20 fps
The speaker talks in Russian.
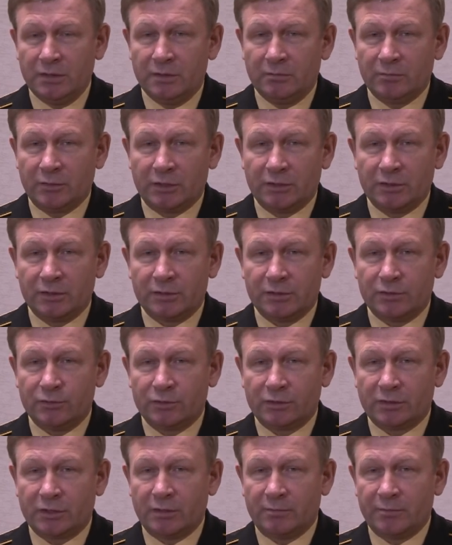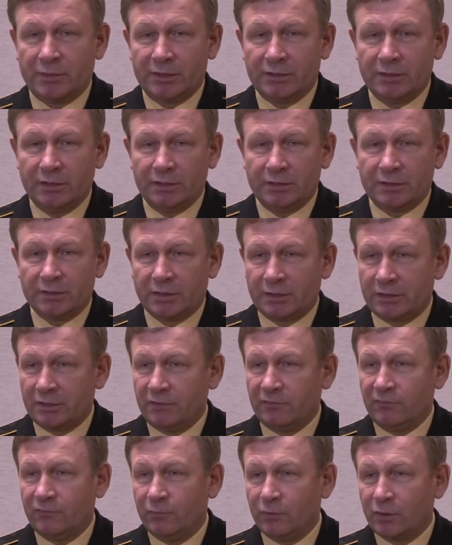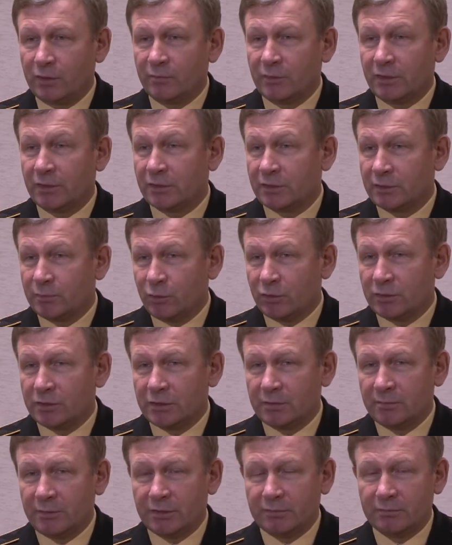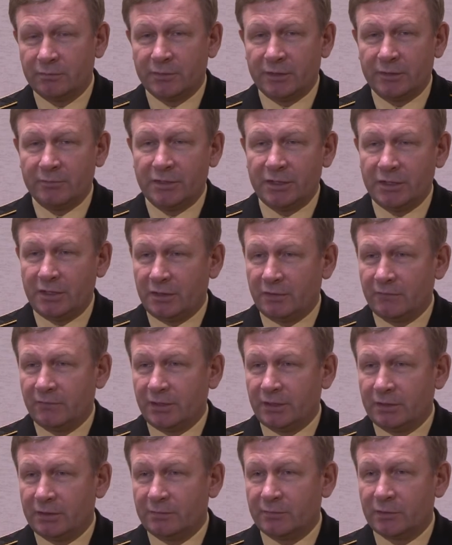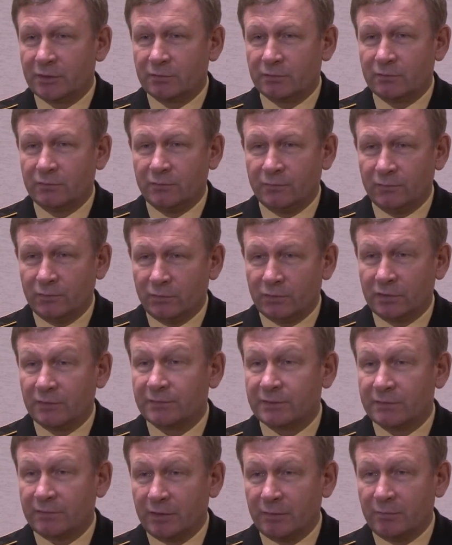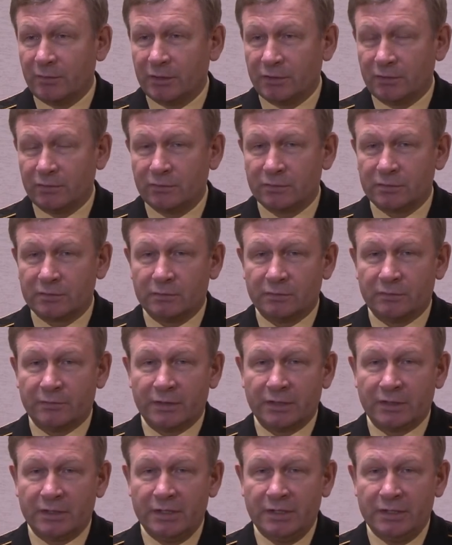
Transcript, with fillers: Мы должны четко определить, какие формы, способы применения военно-морского флота в современных условиях